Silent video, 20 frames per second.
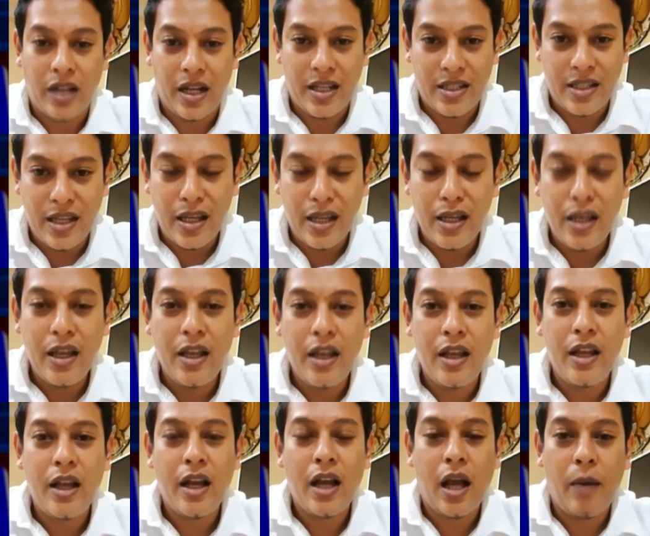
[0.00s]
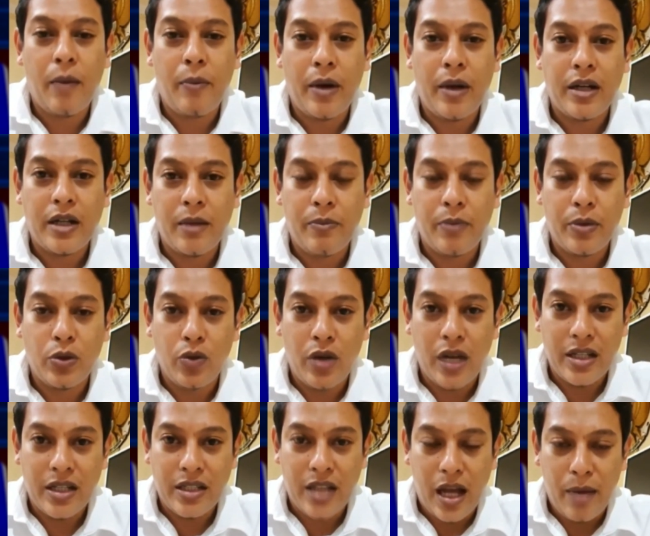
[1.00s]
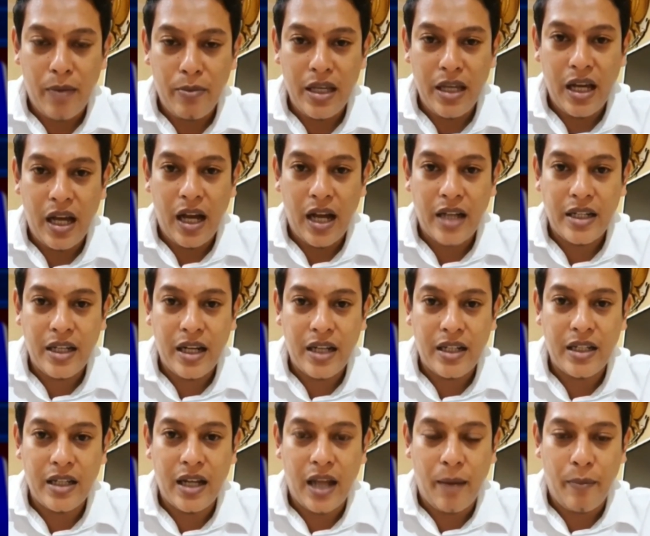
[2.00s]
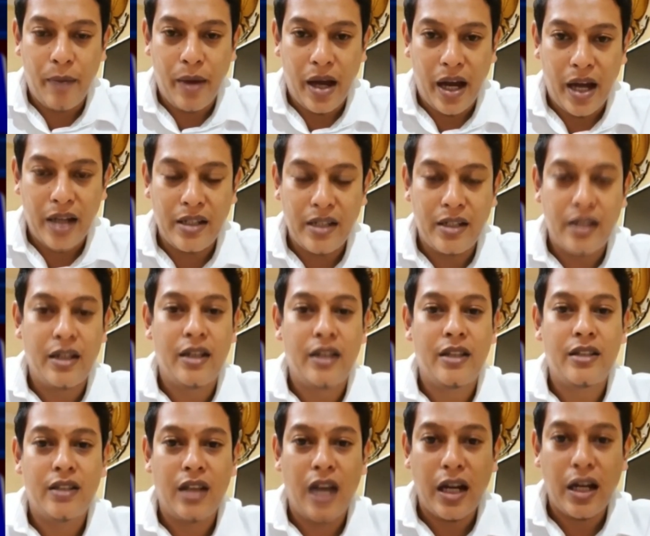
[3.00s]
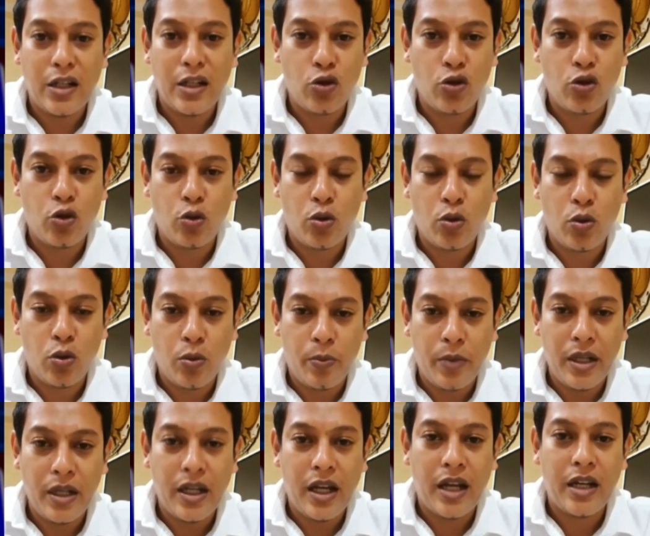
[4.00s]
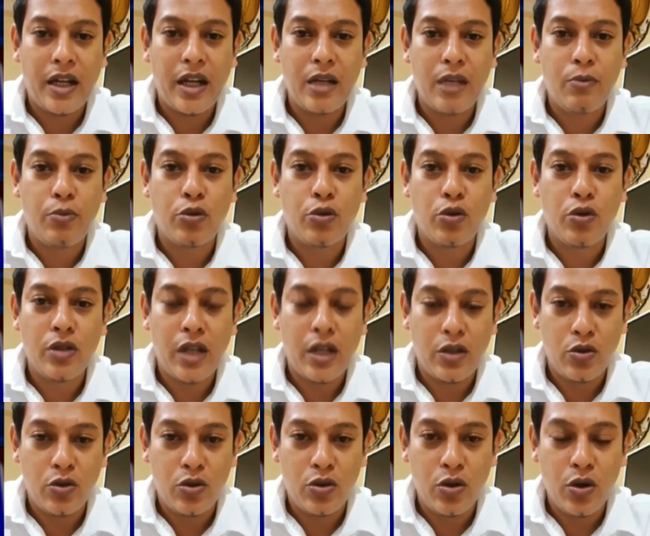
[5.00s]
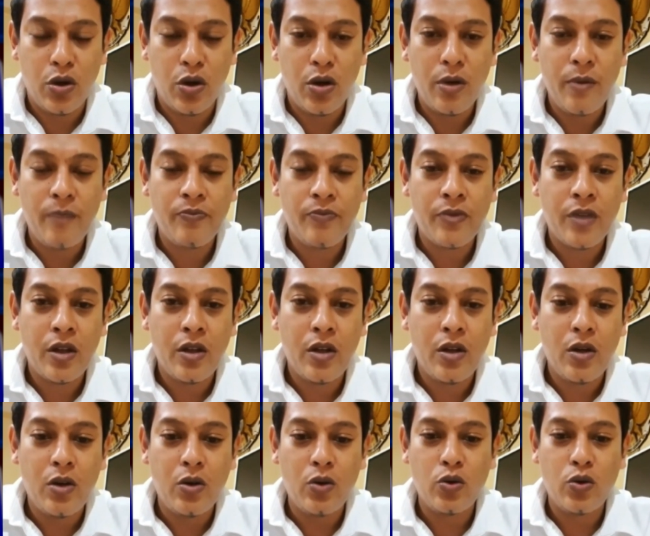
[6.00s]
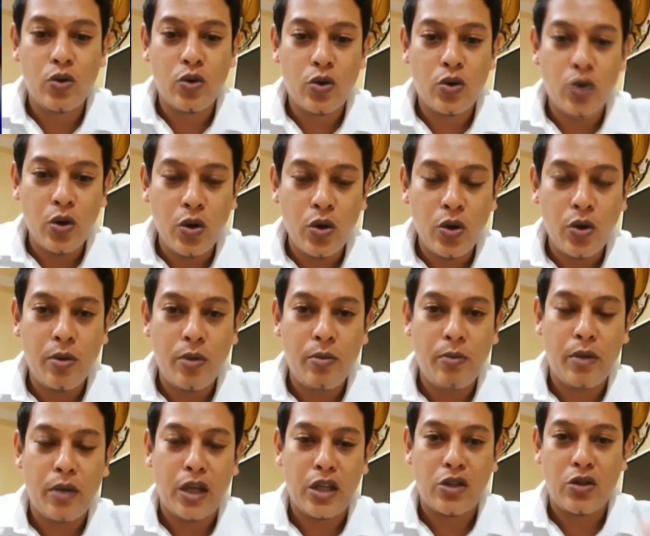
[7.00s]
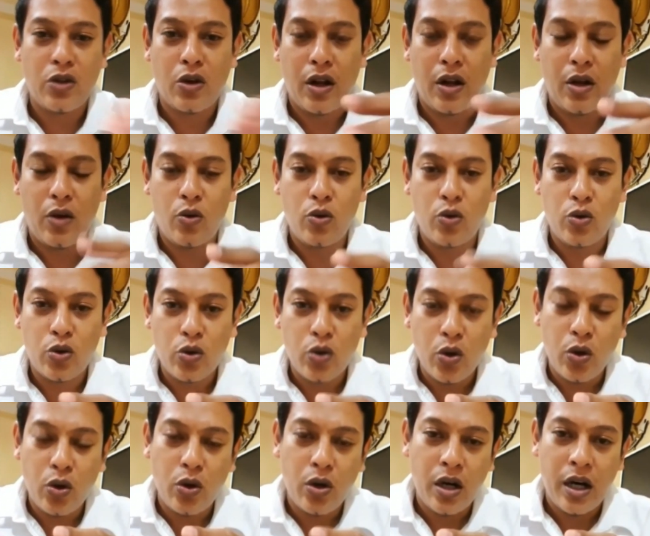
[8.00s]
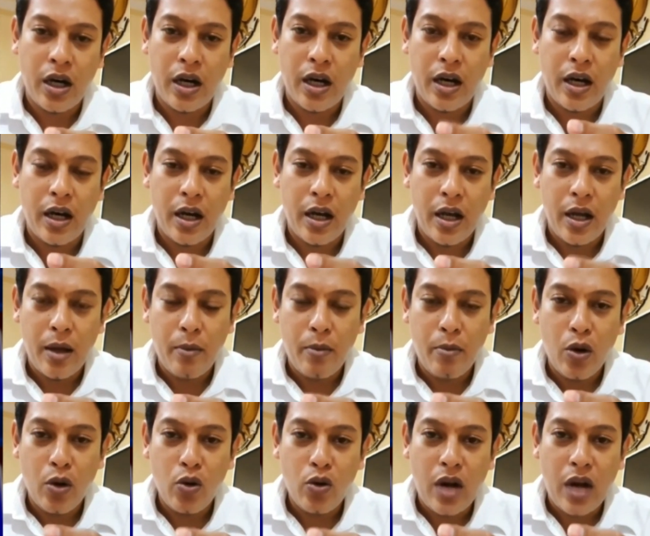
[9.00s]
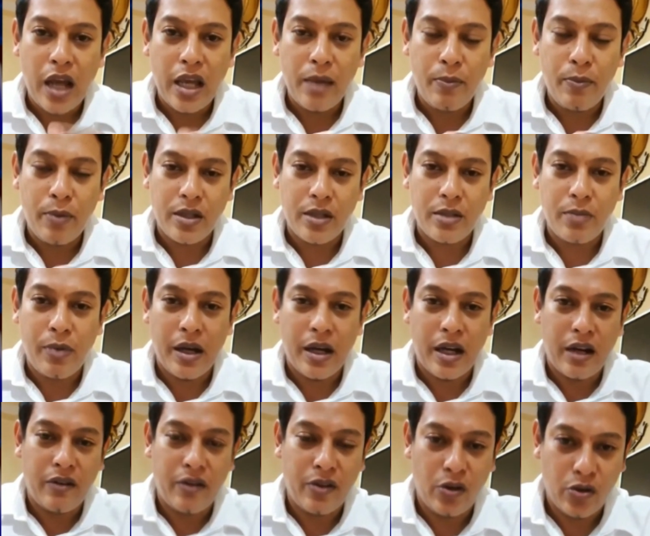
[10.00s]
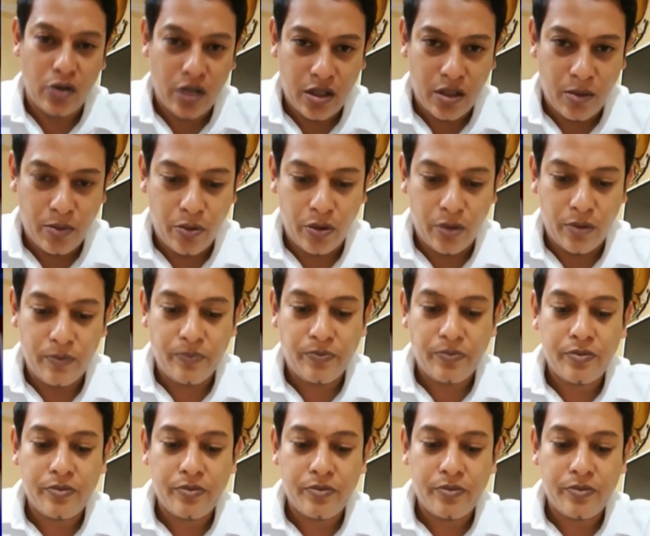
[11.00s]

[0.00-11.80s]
tracing kepada petugas kami yang ada di lapangan. Jangan ditutup-tutupin karena ini butuhnya jujur untuk mengisol untuk uh, mengurangi persebaran virus tersebut.